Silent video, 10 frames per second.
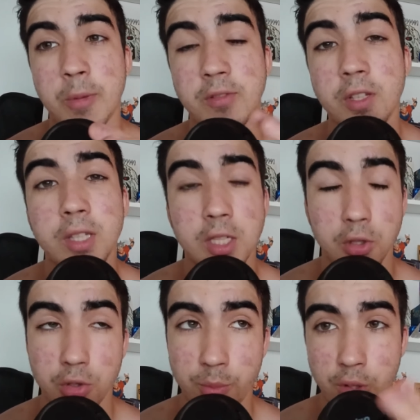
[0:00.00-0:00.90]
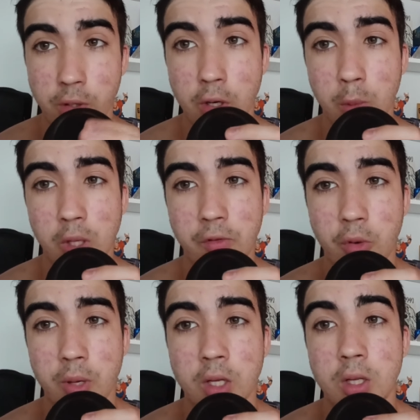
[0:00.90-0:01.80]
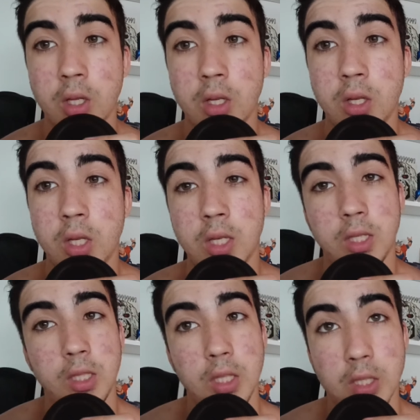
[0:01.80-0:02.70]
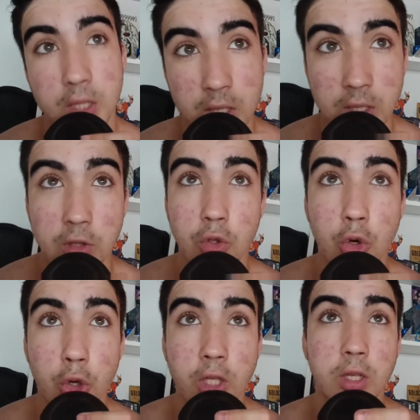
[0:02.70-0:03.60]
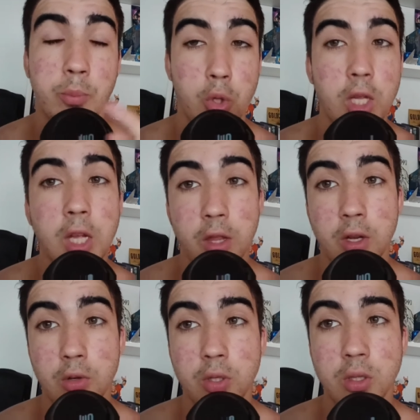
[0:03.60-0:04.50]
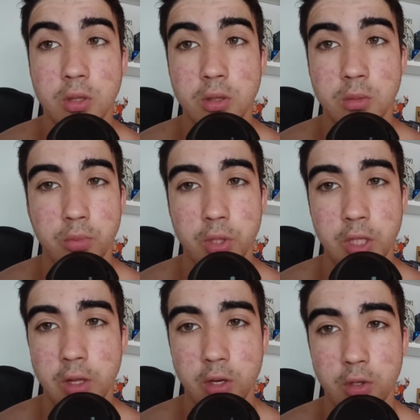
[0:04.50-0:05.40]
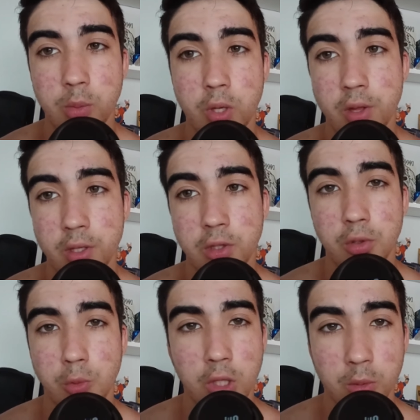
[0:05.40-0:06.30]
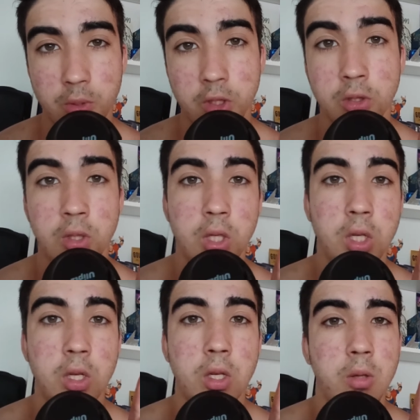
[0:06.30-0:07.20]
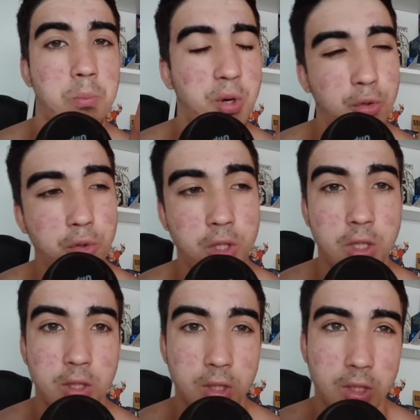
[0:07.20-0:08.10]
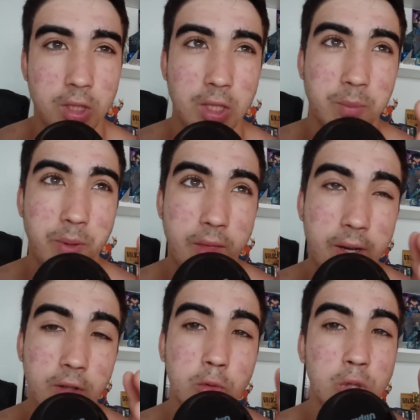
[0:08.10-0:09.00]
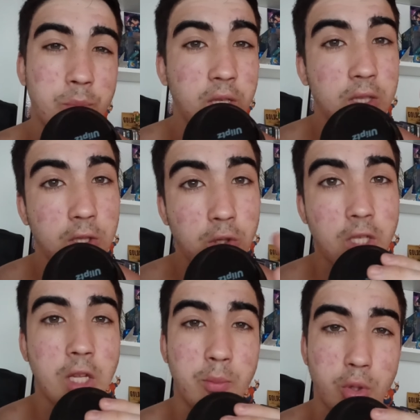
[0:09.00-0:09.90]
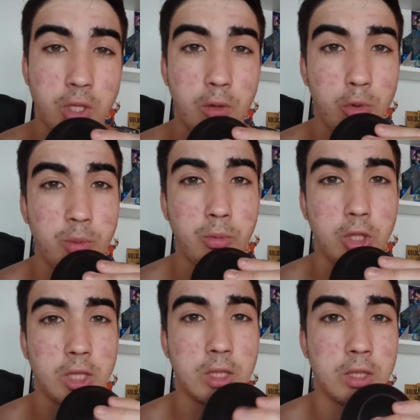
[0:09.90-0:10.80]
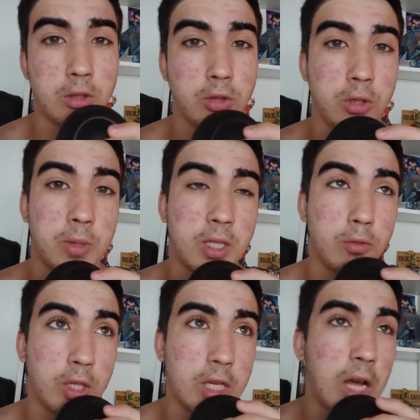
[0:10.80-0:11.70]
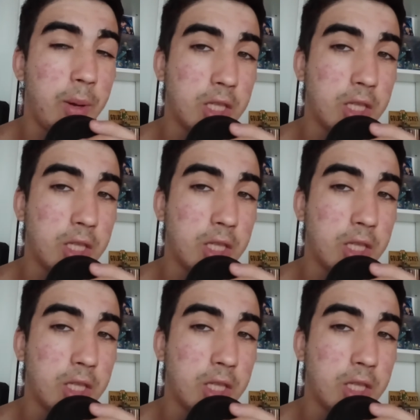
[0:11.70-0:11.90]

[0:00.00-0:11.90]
más fantasioso, por decirlo de alguna forma. Y ese no lo es. Podrían hacerlo, ¿eh? pueden hacerlo, se puede hacer de todo en cualquier momento, pero no lo es. Y empezar con una peli de tres horas también puede ser duro para mucha gente, entonces va a ser una saga